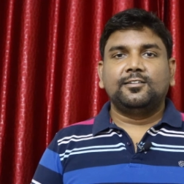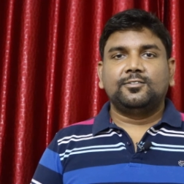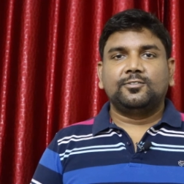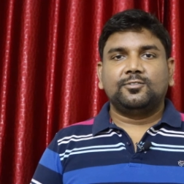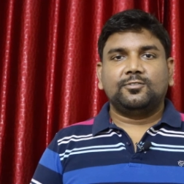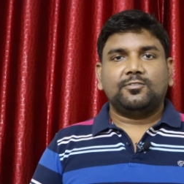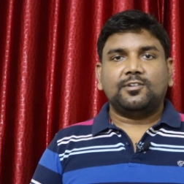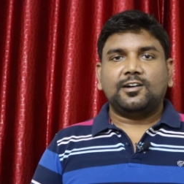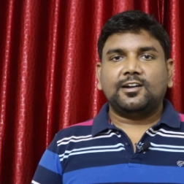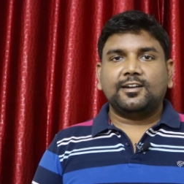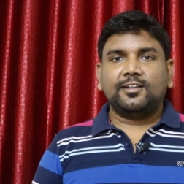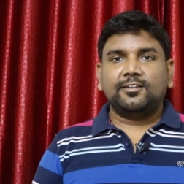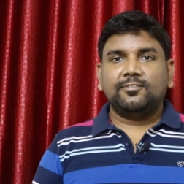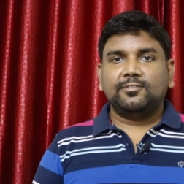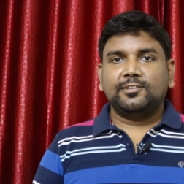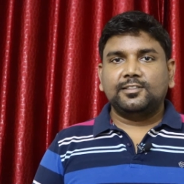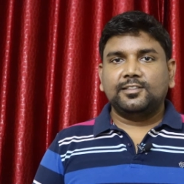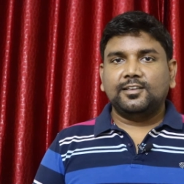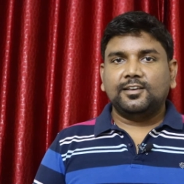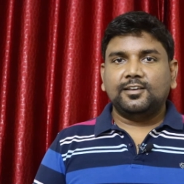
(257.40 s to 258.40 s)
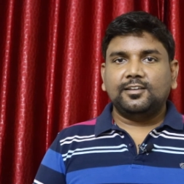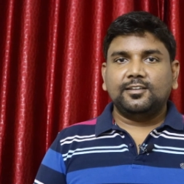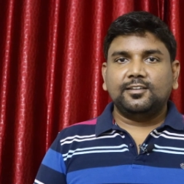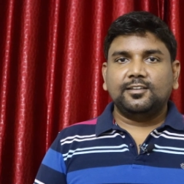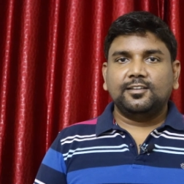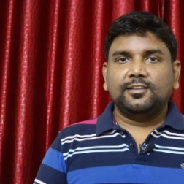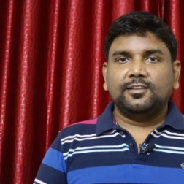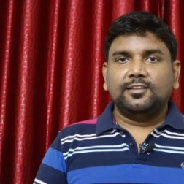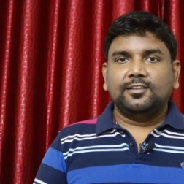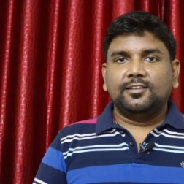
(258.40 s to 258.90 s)
ஸோ வார்டன் வந்து
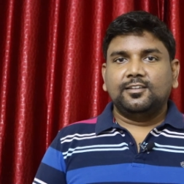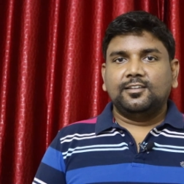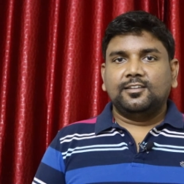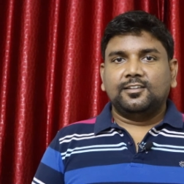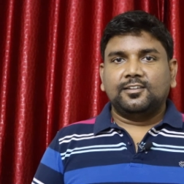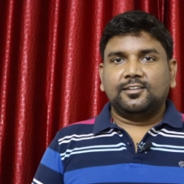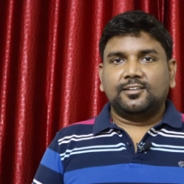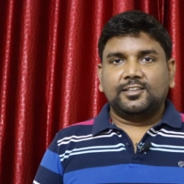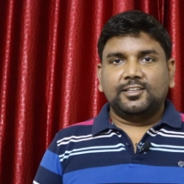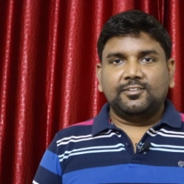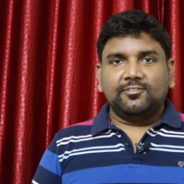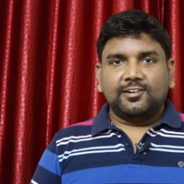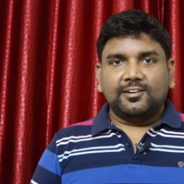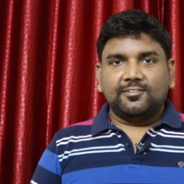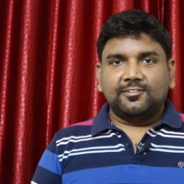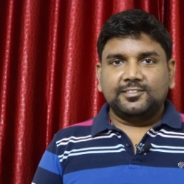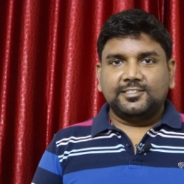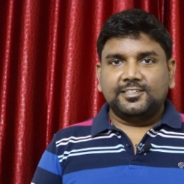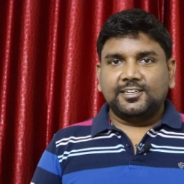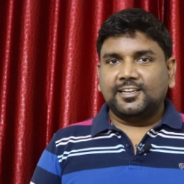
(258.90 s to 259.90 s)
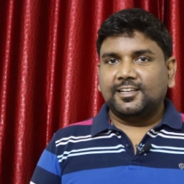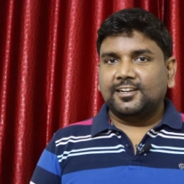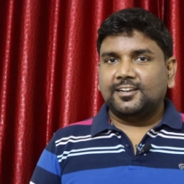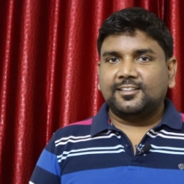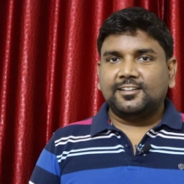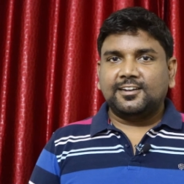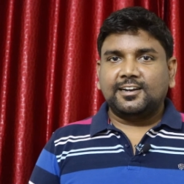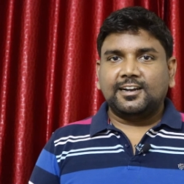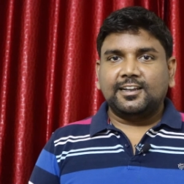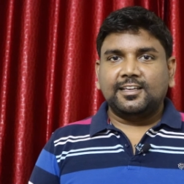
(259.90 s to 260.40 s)
இவனை
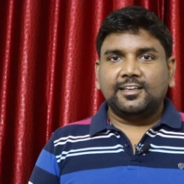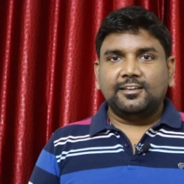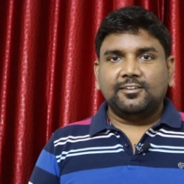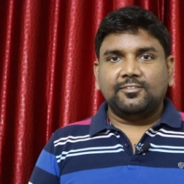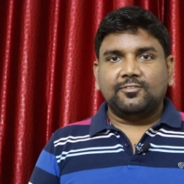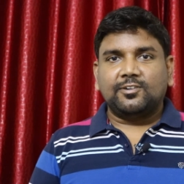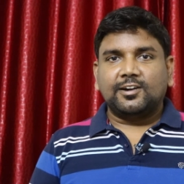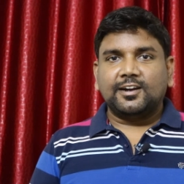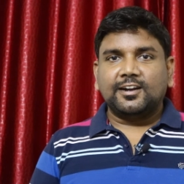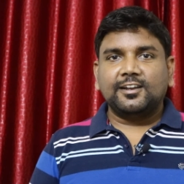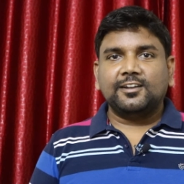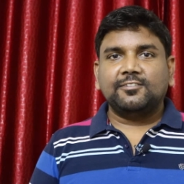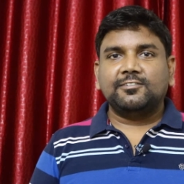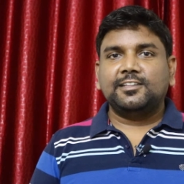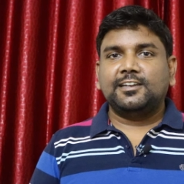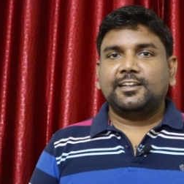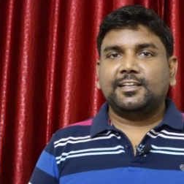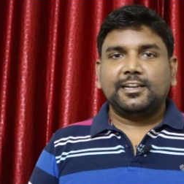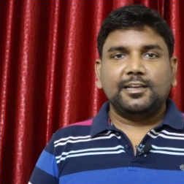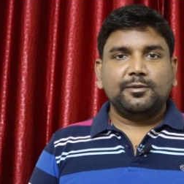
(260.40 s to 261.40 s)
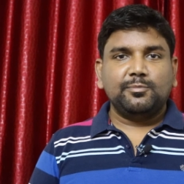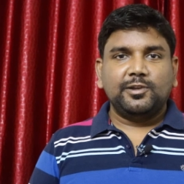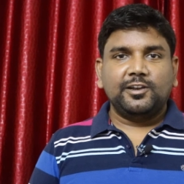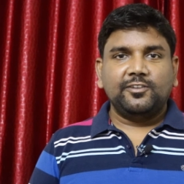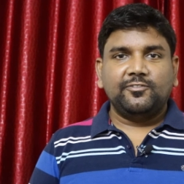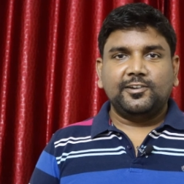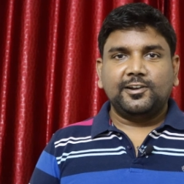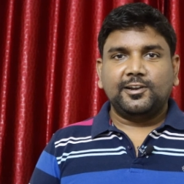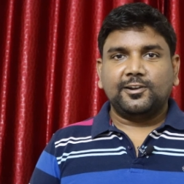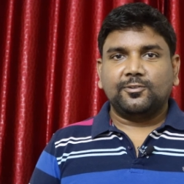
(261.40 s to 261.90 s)
வச்சுருக்கிறதுனால வார்டனுக்கு வந்து நிறையா
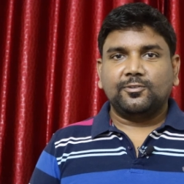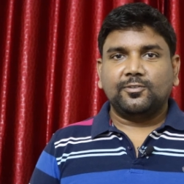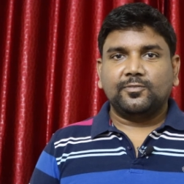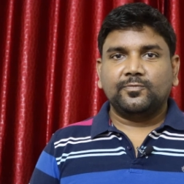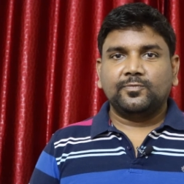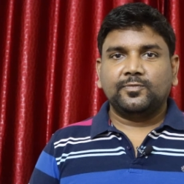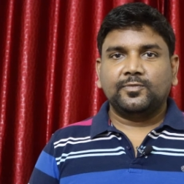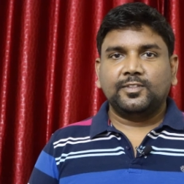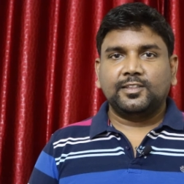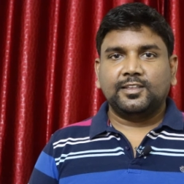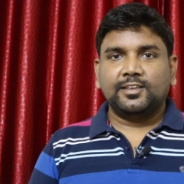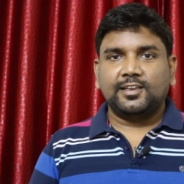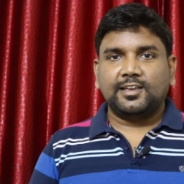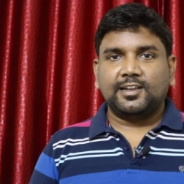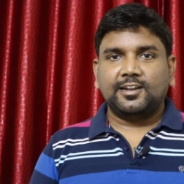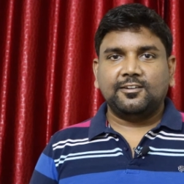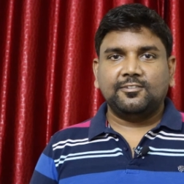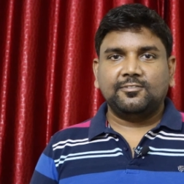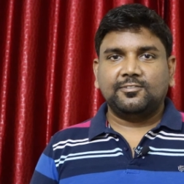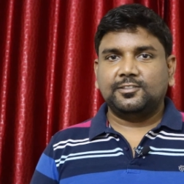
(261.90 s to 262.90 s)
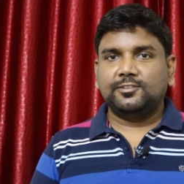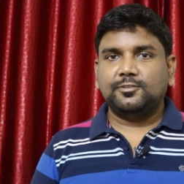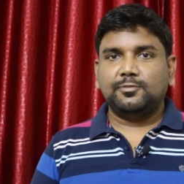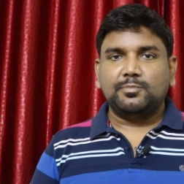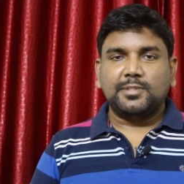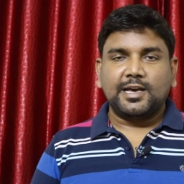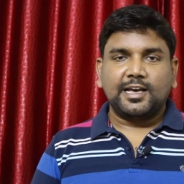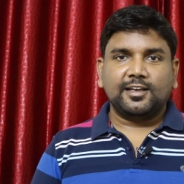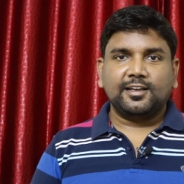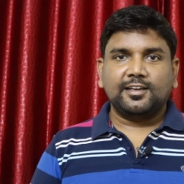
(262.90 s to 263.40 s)
பெனிஃபிட் இருக்கும் ஏன்னா வந்து
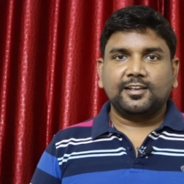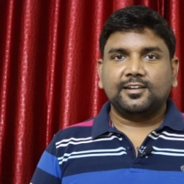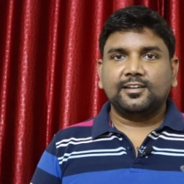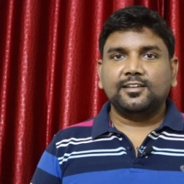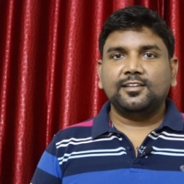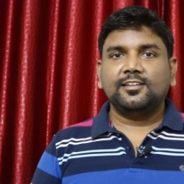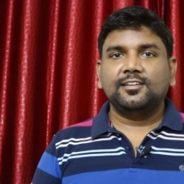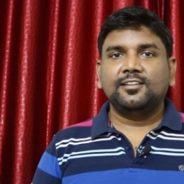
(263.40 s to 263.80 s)
பேங்கரு